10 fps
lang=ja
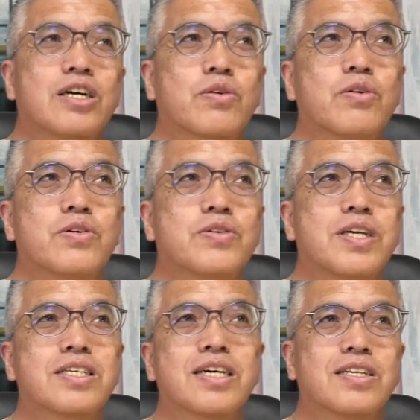購入
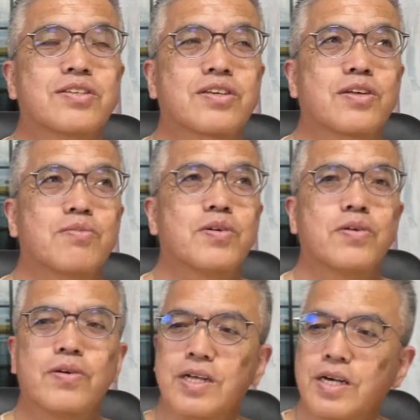できたんですけれど
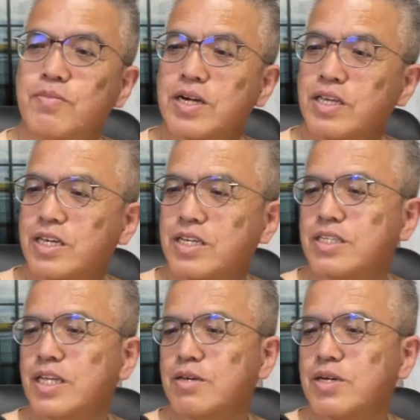も、まあね、
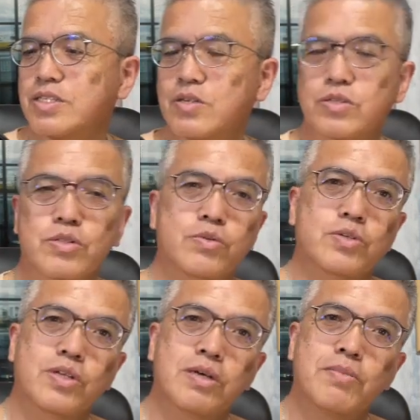今言ったようにちょっと
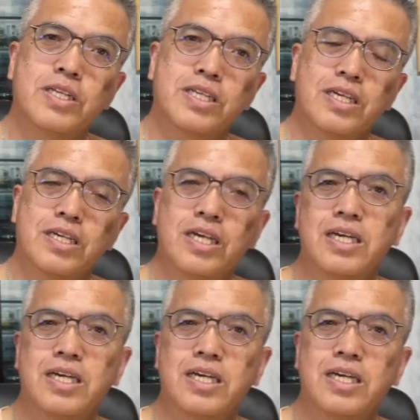後ろ玉に、